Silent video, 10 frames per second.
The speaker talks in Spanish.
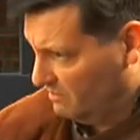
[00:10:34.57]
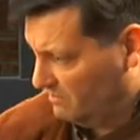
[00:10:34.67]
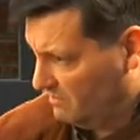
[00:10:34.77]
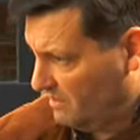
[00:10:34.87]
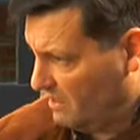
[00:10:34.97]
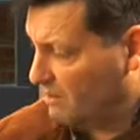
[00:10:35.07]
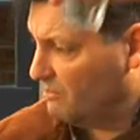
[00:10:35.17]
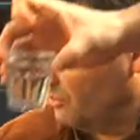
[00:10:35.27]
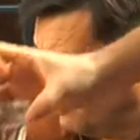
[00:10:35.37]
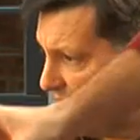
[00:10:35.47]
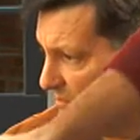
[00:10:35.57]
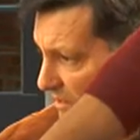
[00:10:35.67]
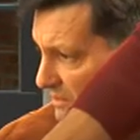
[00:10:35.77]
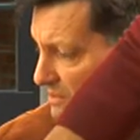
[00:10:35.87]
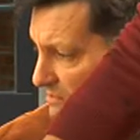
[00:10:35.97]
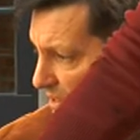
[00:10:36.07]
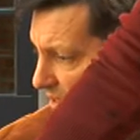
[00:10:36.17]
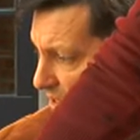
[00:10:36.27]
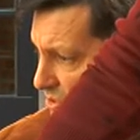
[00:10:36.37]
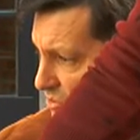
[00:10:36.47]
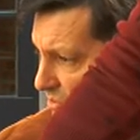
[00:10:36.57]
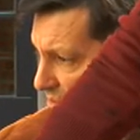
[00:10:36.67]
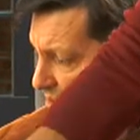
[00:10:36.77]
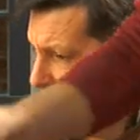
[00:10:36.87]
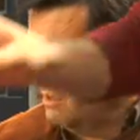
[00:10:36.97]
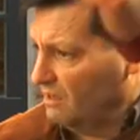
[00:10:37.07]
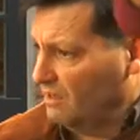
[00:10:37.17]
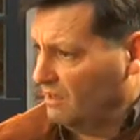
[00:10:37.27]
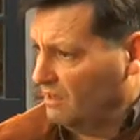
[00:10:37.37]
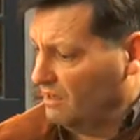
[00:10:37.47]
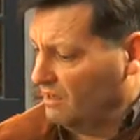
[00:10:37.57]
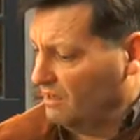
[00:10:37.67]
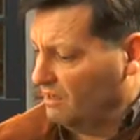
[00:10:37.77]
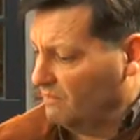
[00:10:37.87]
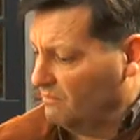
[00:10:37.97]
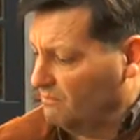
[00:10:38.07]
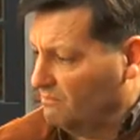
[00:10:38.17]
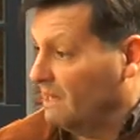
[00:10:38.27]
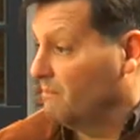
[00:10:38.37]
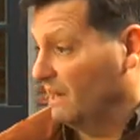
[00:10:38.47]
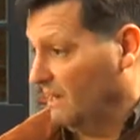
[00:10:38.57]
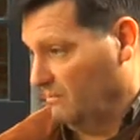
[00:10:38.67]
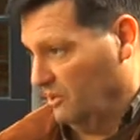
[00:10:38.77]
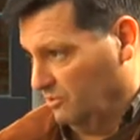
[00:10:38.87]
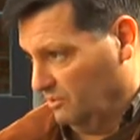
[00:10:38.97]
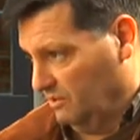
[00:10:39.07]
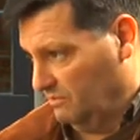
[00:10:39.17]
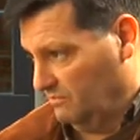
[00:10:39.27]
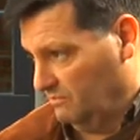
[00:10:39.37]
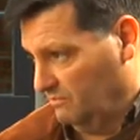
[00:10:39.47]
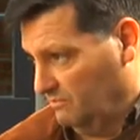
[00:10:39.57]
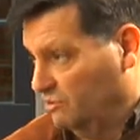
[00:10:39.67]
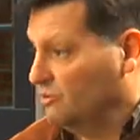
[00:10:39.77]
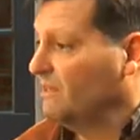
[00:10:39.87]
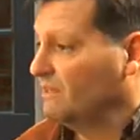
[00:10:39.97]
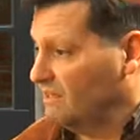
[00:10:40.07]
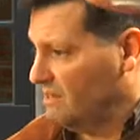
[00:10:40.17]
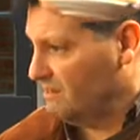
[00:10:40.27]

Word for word: También. Que podrían participar en eso eh, para parar la pelota. Porque todavía estás a